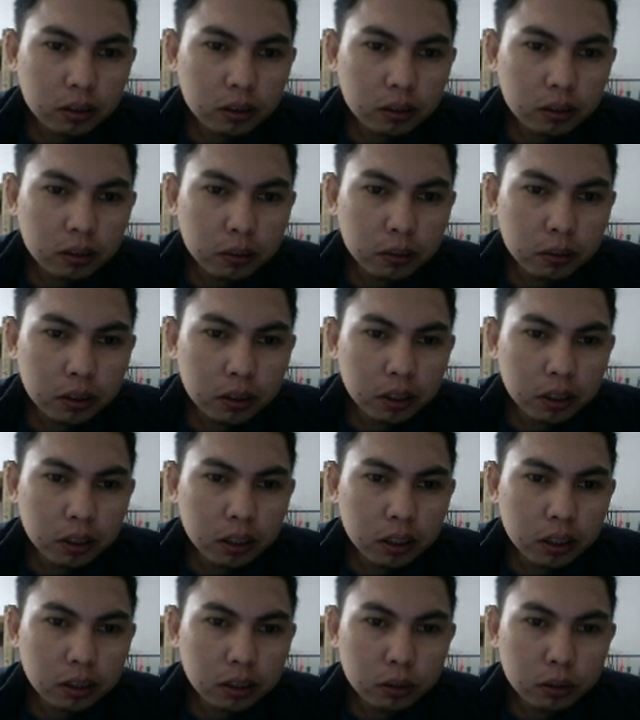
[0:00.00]
vertical
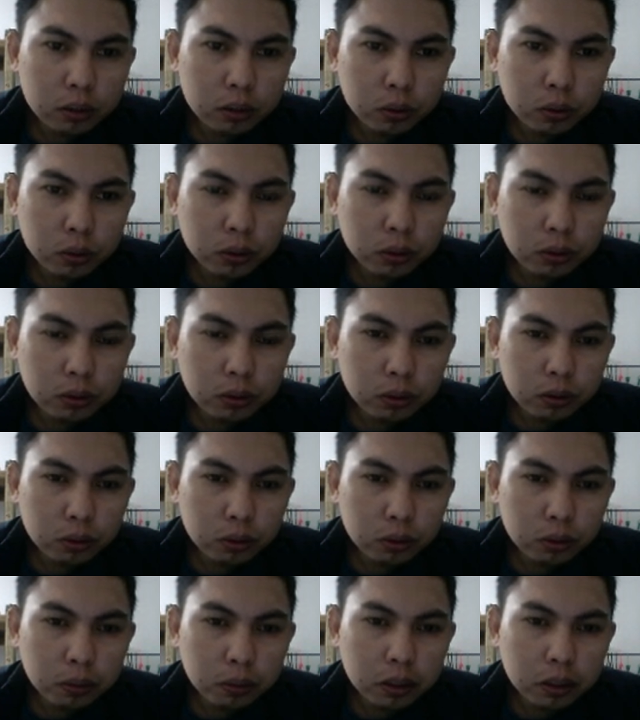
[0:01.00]
to to
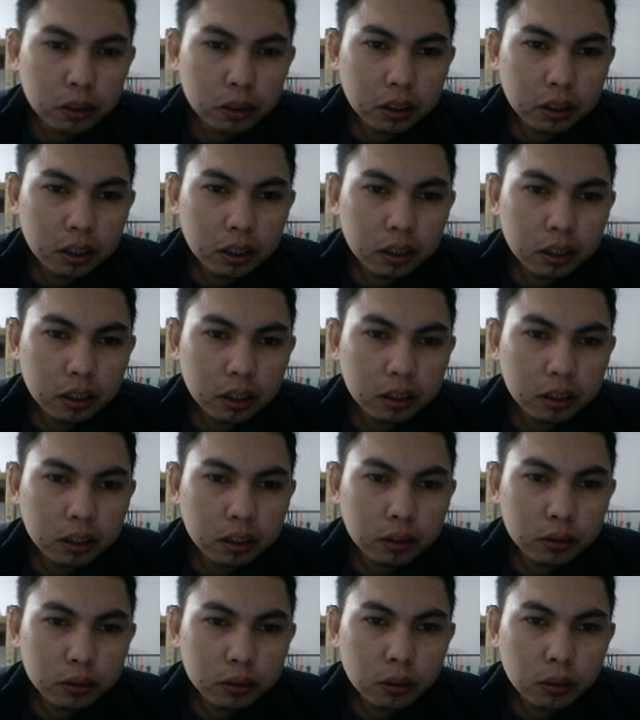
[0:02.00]
vertical to
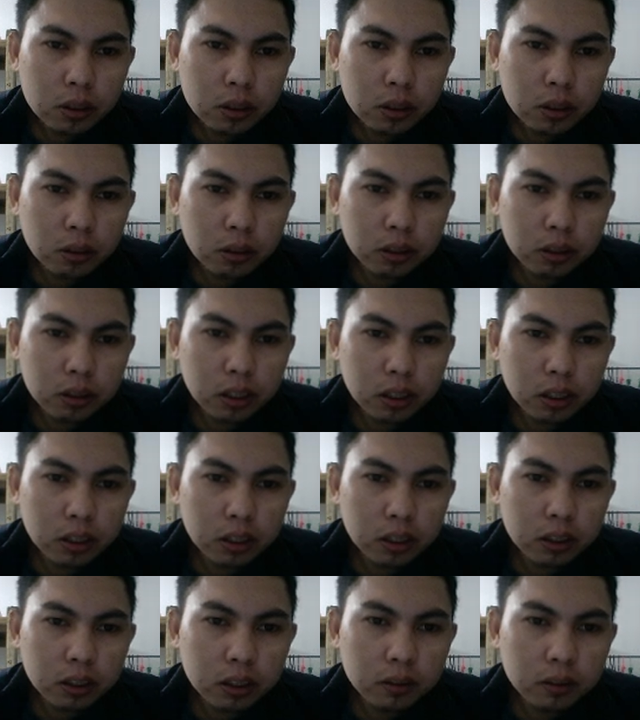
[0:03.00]
horizontal yan
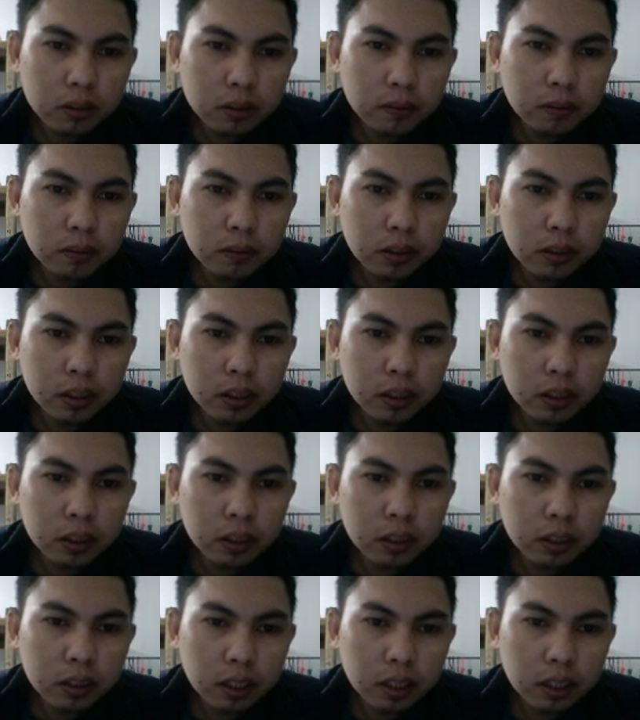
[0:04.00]
3
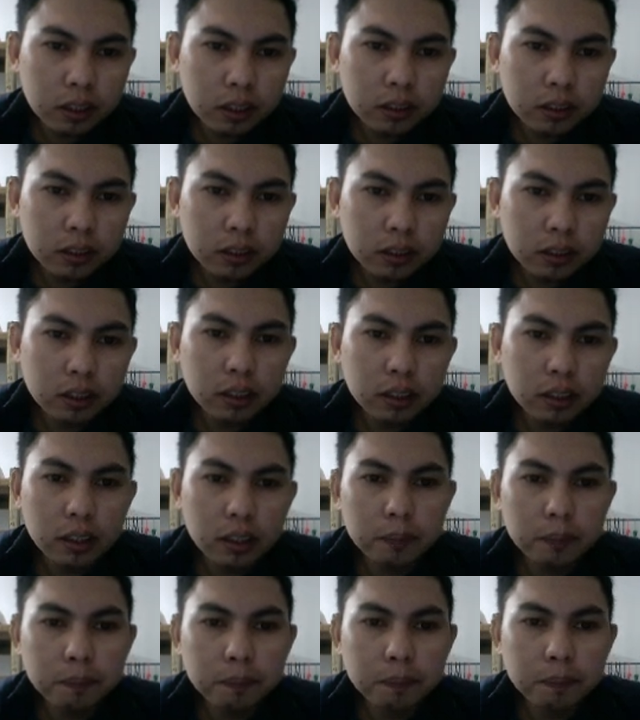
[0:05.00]
right 3 left
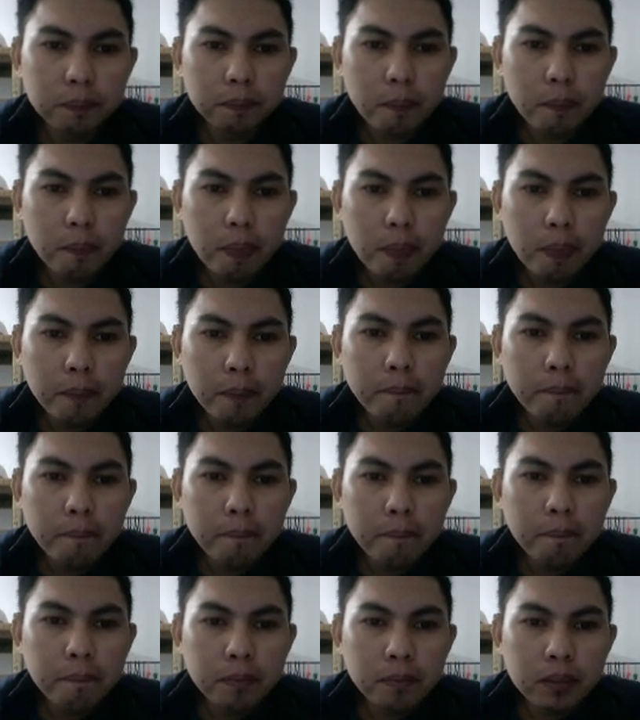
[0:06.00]

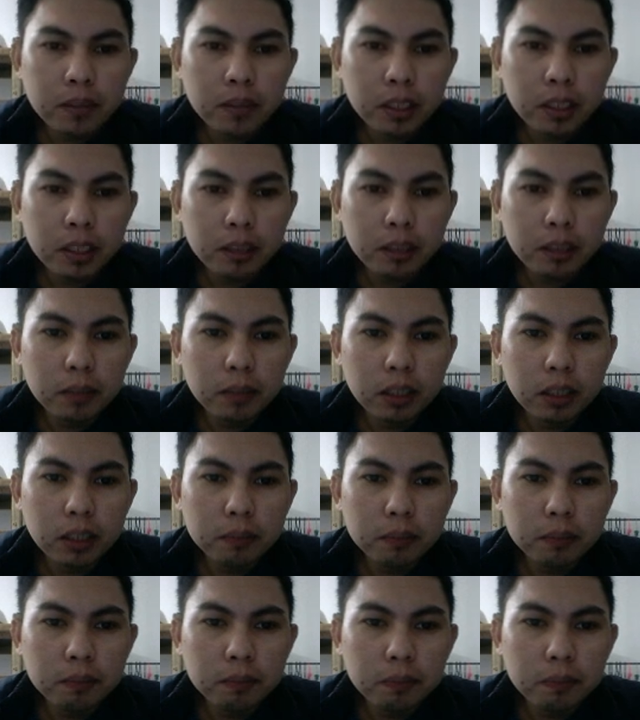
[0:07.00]
3 above
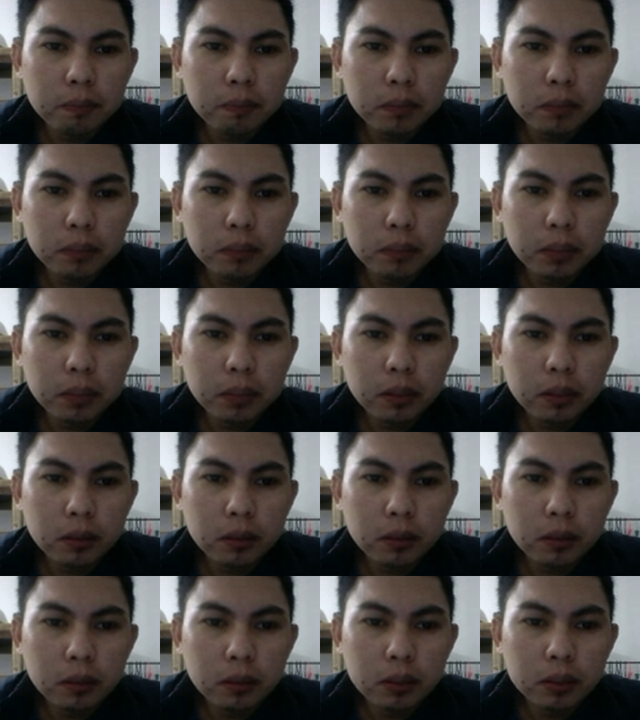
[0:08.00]
3 below
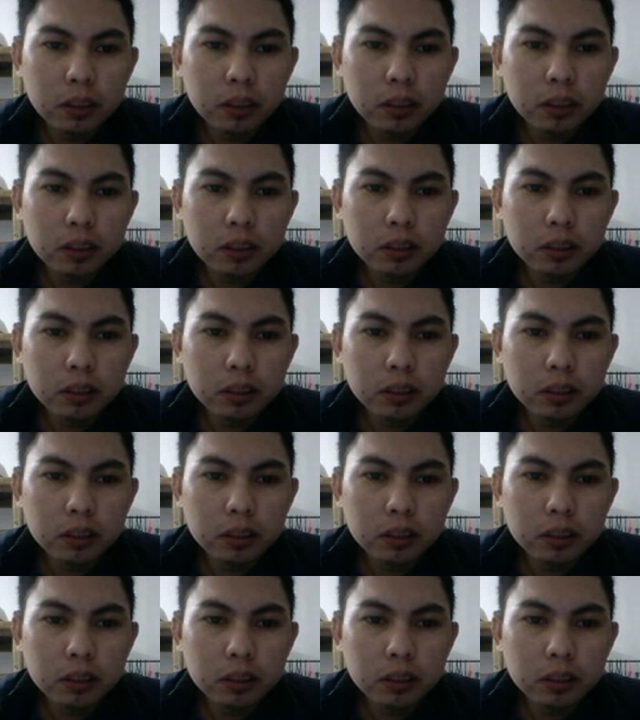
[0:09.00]
yan